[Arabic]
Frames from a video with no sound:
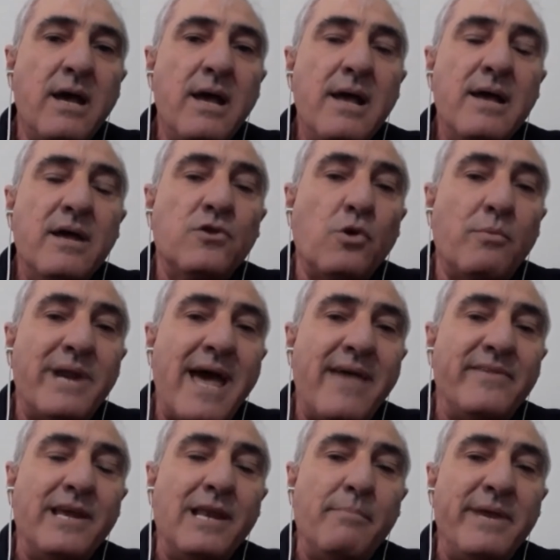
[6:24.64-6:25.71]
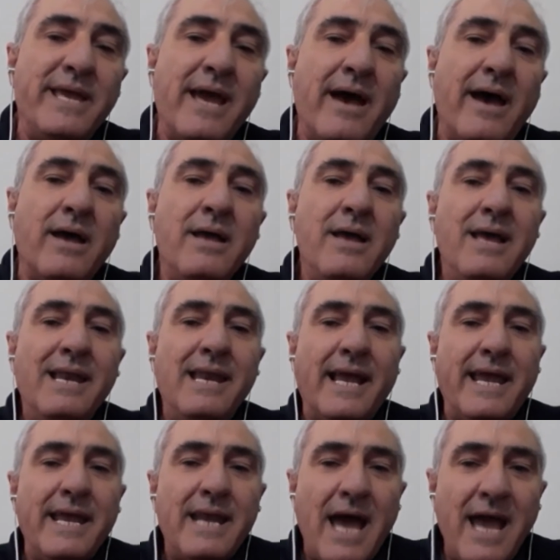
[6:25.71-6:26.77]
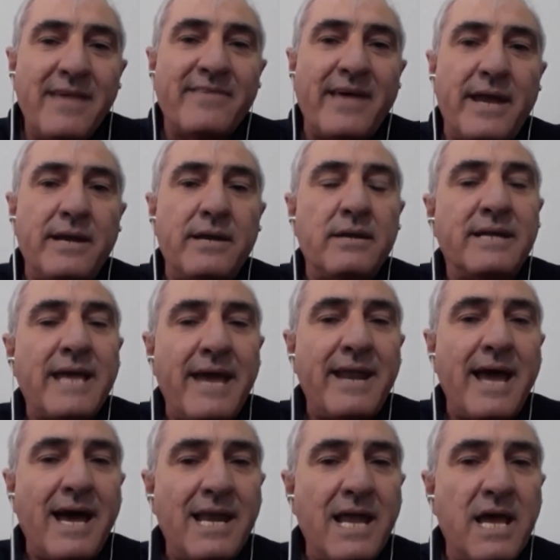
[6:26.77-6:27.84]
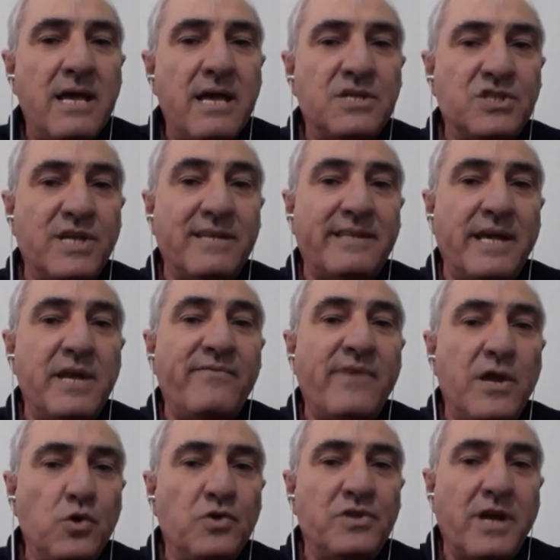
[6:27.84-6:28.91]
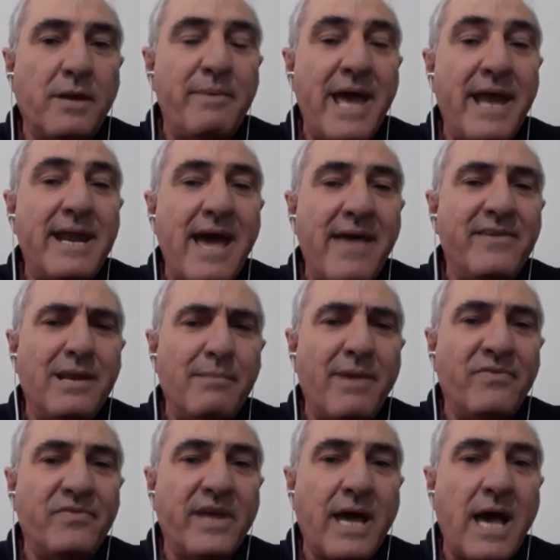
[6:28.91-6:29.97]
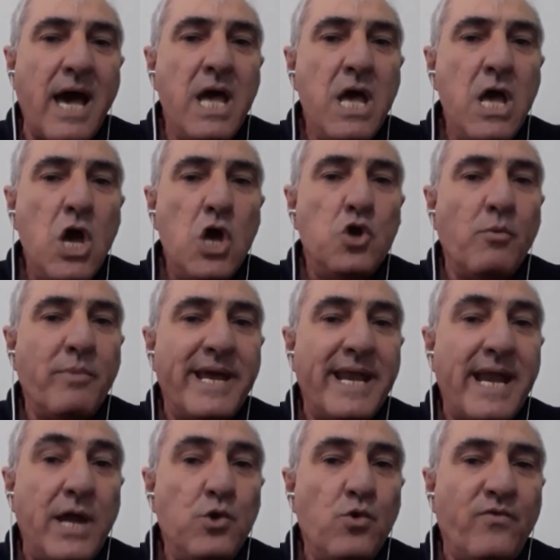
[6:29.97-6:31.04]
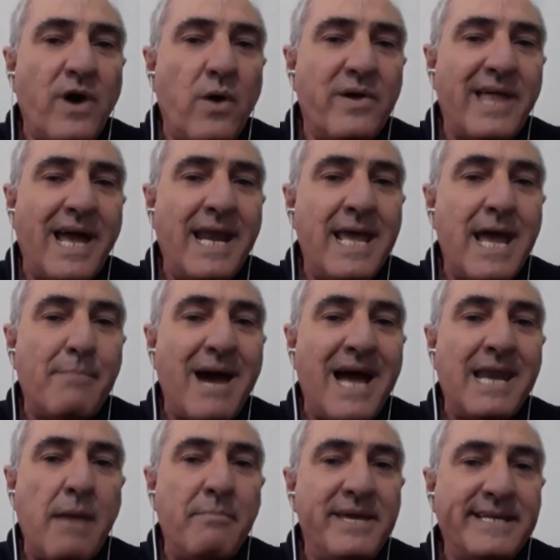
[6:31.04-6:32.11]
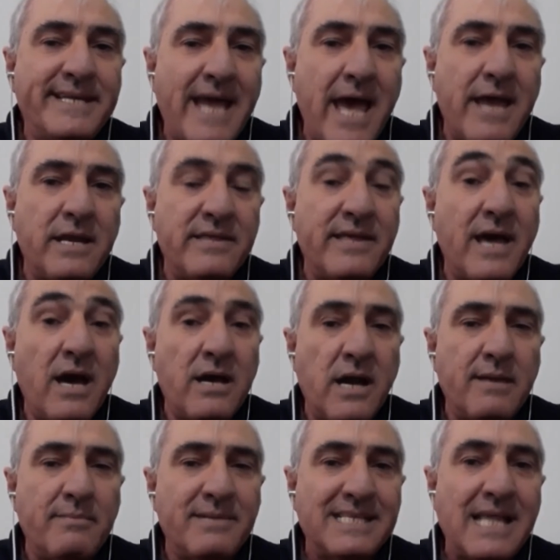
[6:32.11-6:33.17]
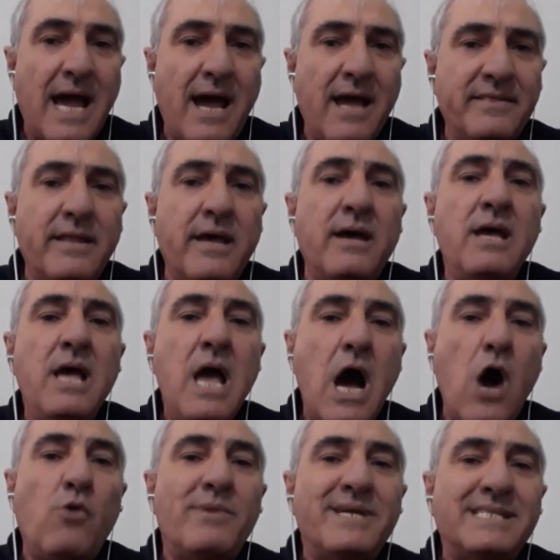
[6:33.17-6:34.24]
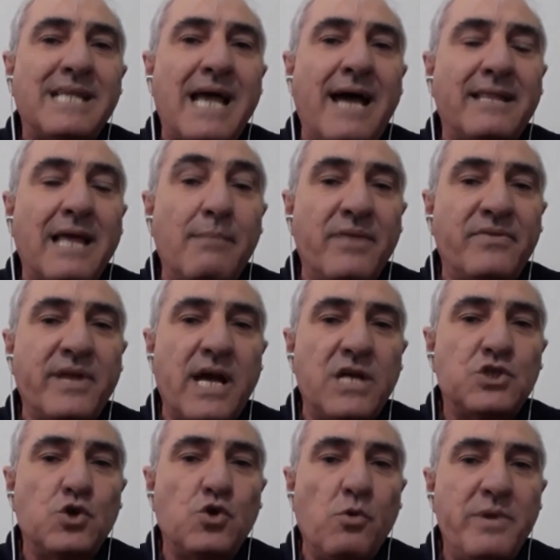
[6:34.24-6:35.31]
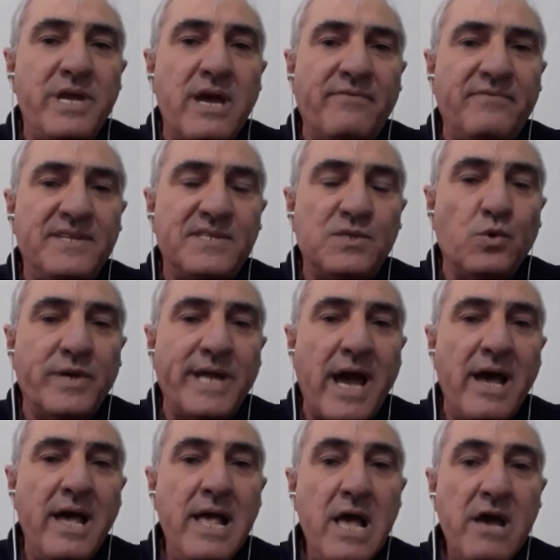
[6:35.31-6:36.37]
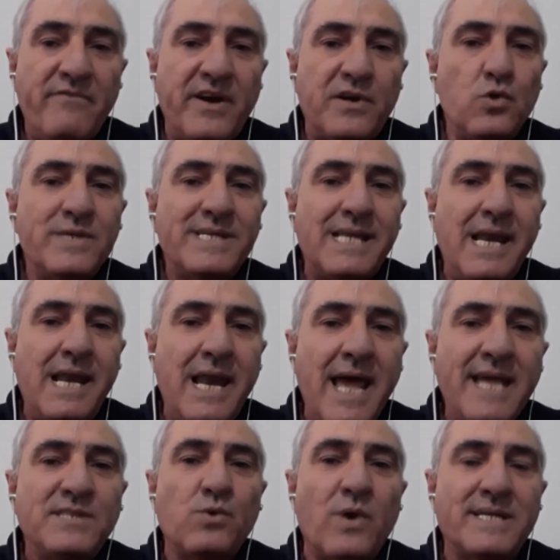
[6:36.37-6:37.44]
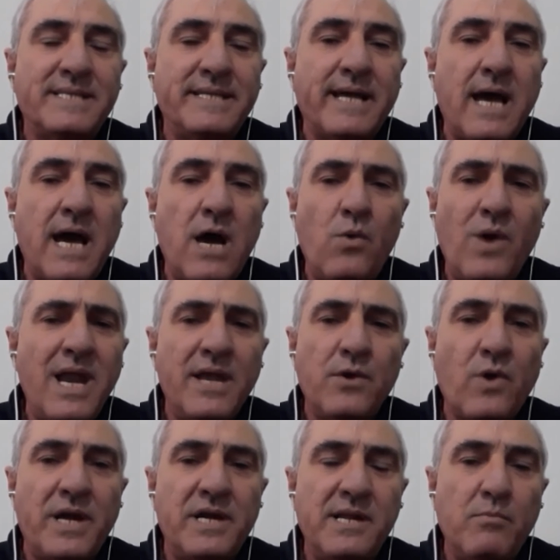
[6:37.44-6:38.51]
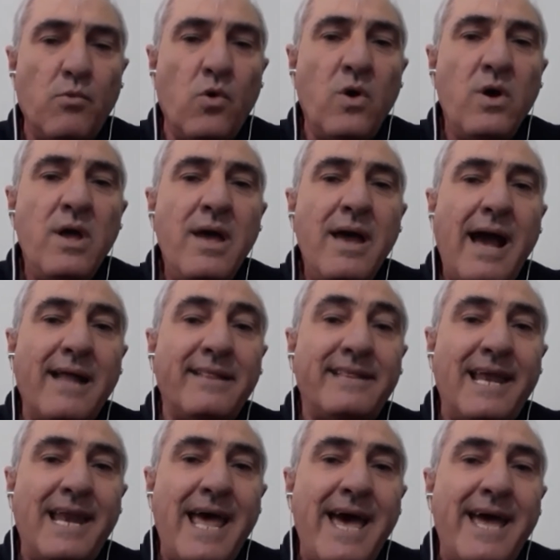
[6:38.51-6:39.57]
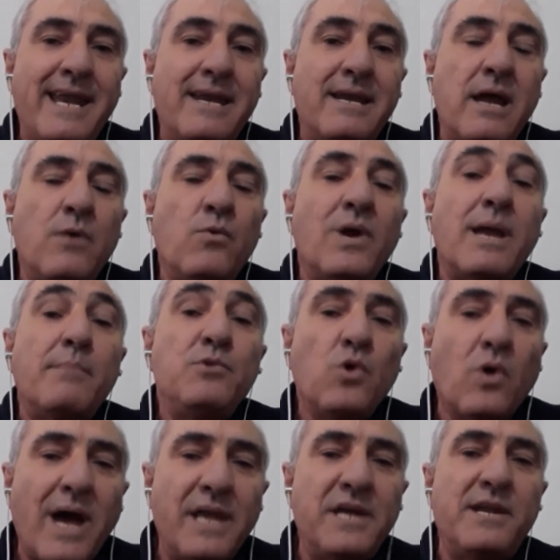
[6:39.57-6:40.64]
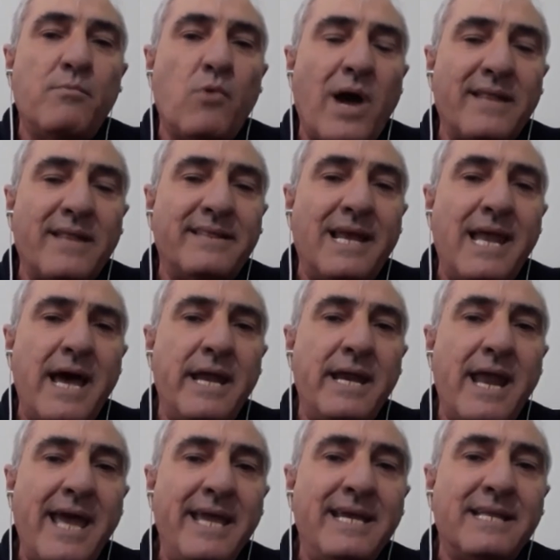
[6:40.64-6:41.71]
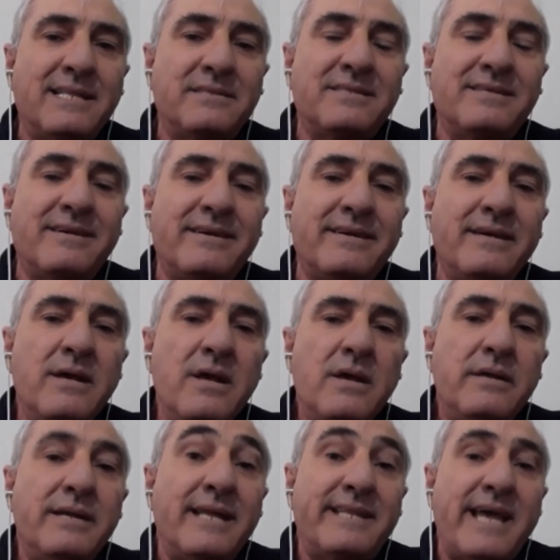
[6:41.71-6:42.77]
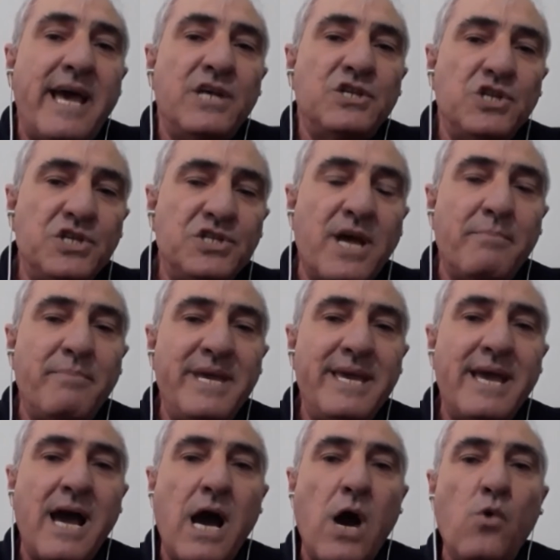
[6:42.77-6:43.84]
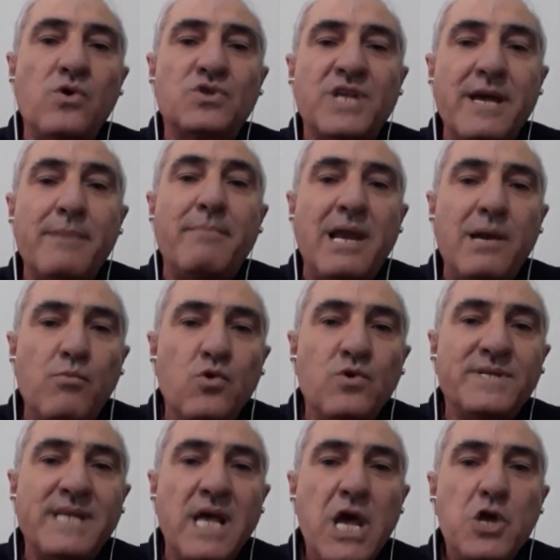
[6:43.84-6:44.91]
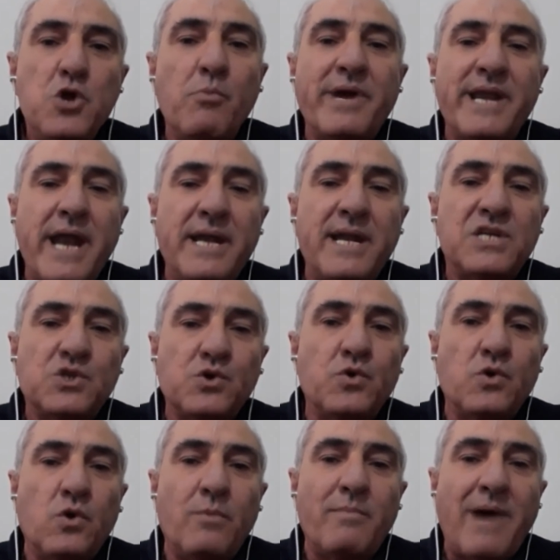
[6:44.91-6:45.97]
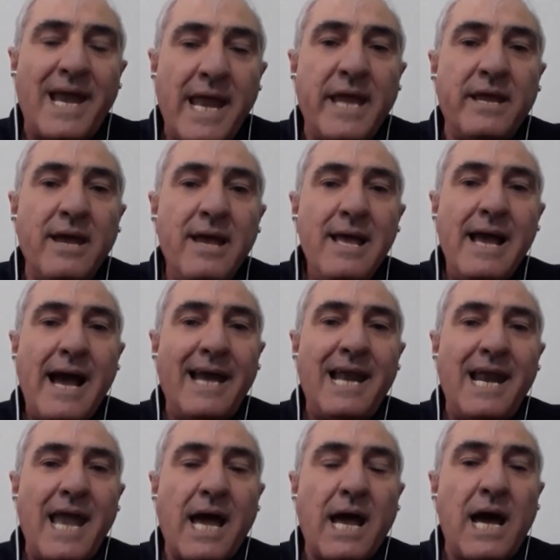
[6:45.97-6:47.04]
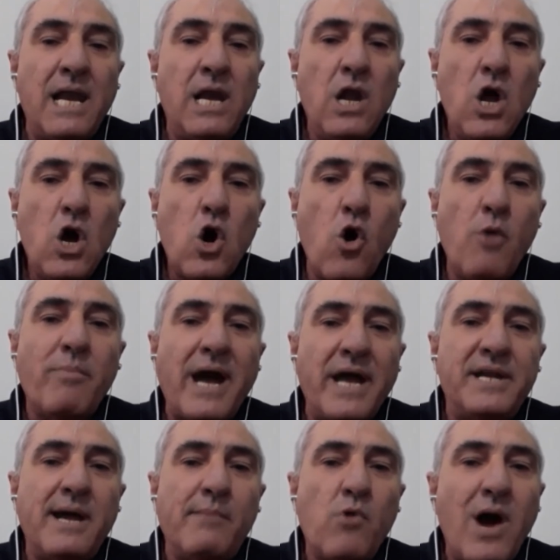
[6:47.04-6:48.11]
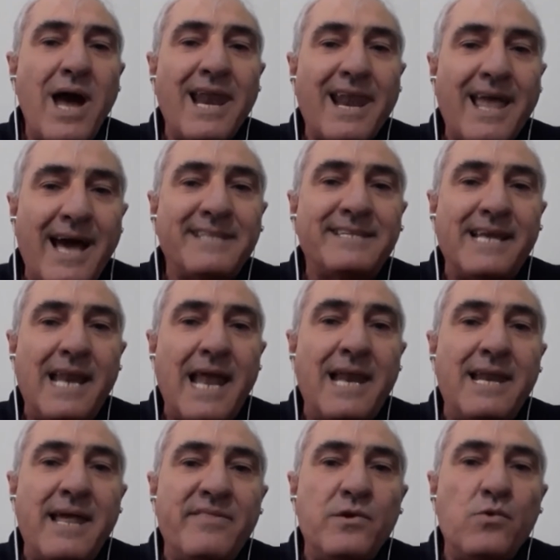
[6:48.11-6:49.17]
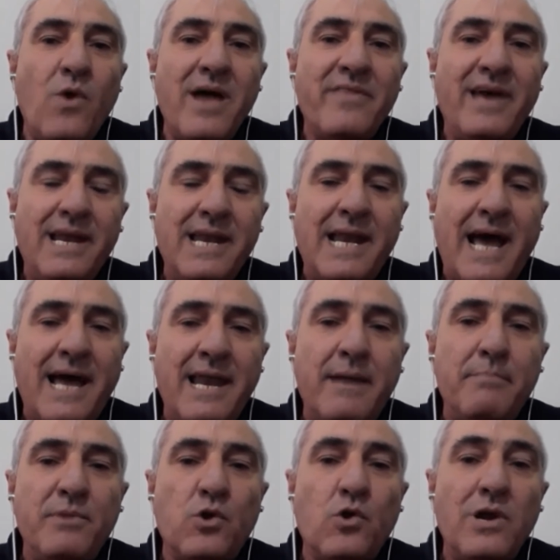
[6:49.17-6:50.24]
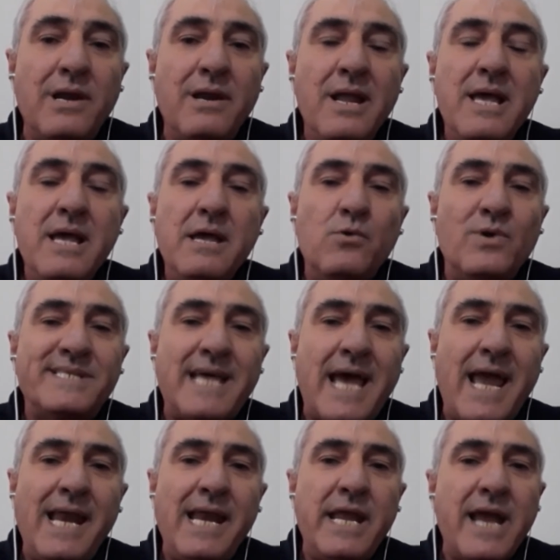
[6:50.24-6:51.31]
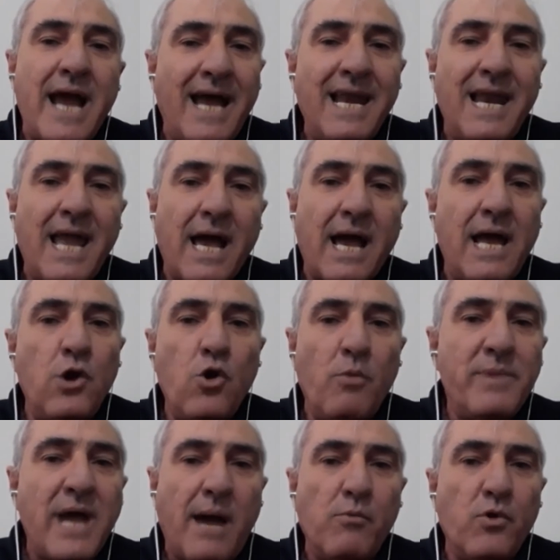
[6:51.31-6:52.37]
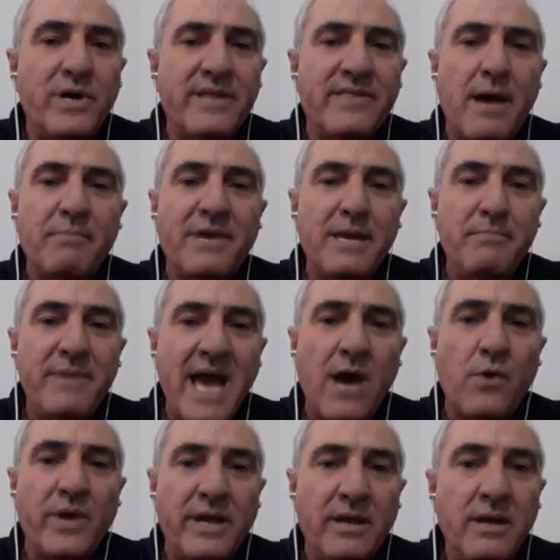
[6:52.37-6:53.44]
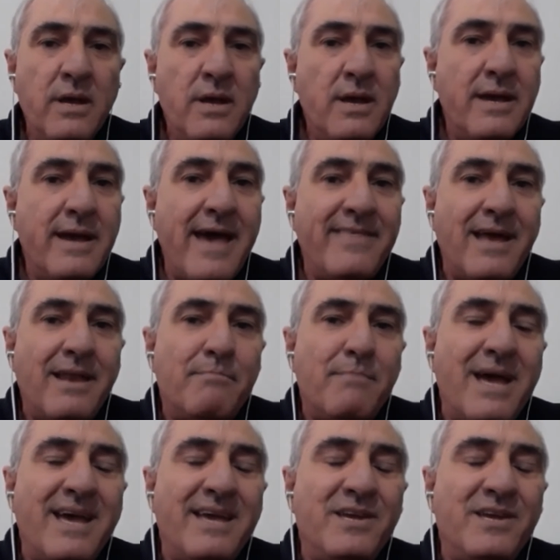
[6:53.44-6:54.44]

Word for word: ضمن هذه البيئة لكن أيضا كان على الشيخ طريف أن يدرك بأن هذه المنطقة يمكن أن يفاوض عليها مع الأمريكان إذا أراد مصلحتنا أو مصلحة المنطقة الجنوبية في سوريا فالروس ليسوا أصدقاء ولا يقدموا حتى الآن ولم يقدموا حتى الآن أي نتائج إيجابية أو شيء ملموس يمكن أن نشكرهم عليه على الأقل هم قدموا القتل الذي واضح للعلن بكل وسائله على الأقل هم يحمون نظام كيميائي إذا لماذا تستمر